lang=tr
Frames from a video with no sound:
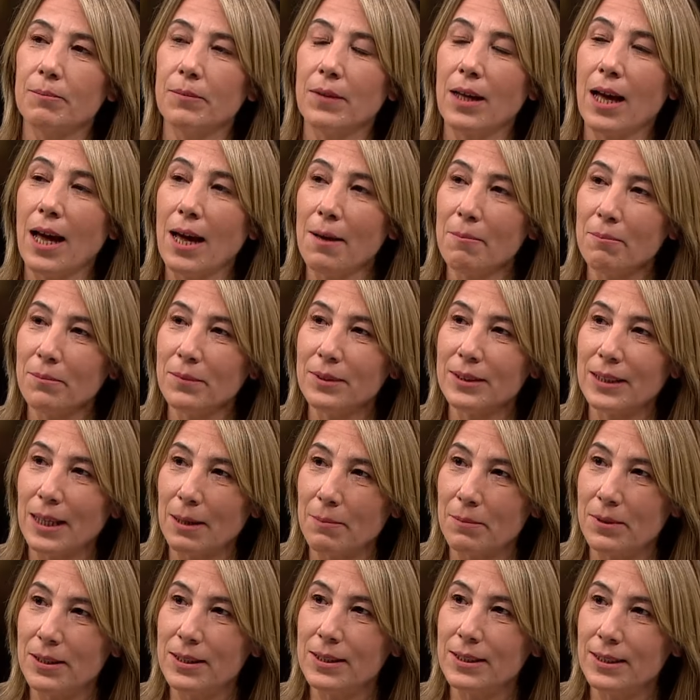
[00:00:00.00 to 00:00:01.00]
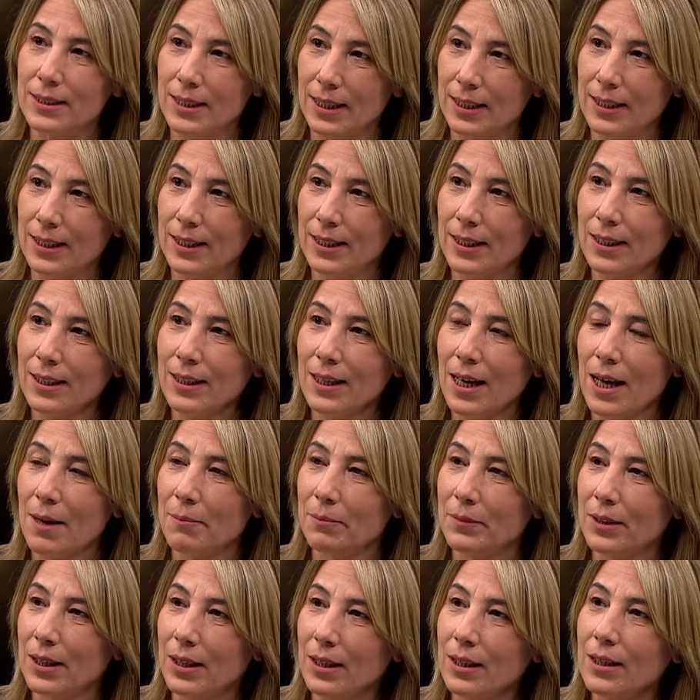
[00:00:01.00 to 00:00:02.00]
hem Tebriz'deki
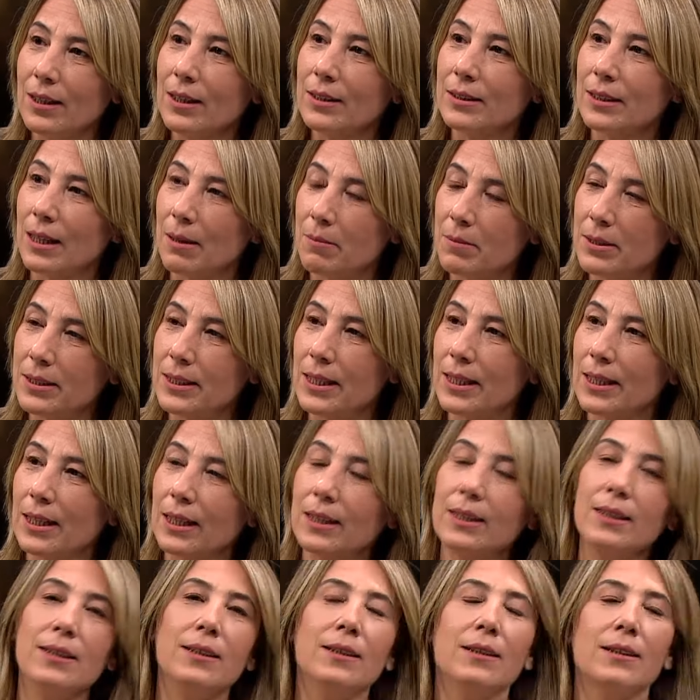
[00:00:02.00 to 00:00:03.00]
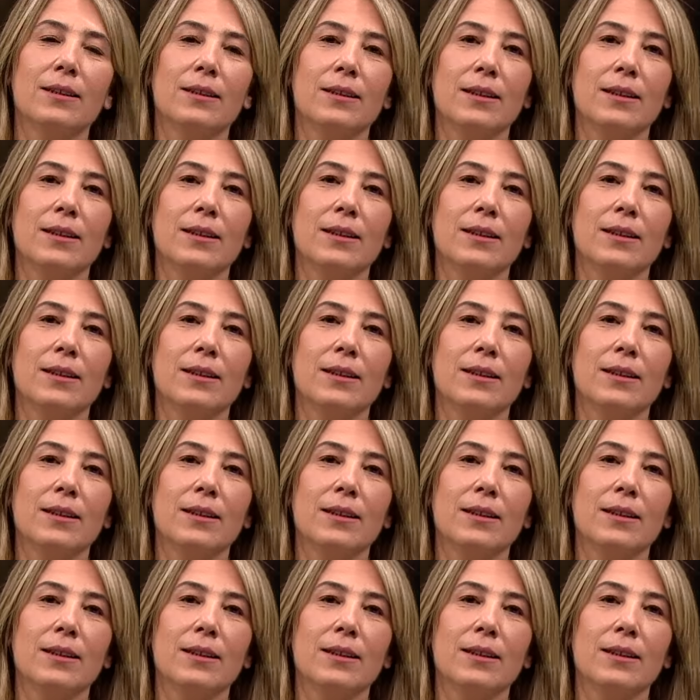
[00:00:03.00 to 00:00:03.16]
hem de Tebriz'e yakın